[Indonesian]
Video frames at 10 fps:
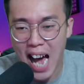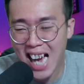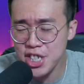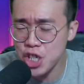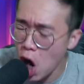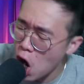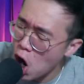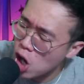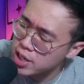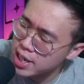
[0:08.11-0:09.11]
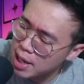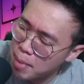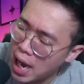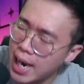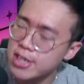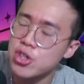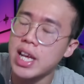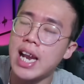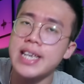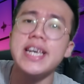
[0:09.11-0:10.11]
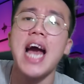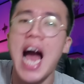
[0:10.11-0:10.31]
Lanjut, kita bakal lanjutkan lagi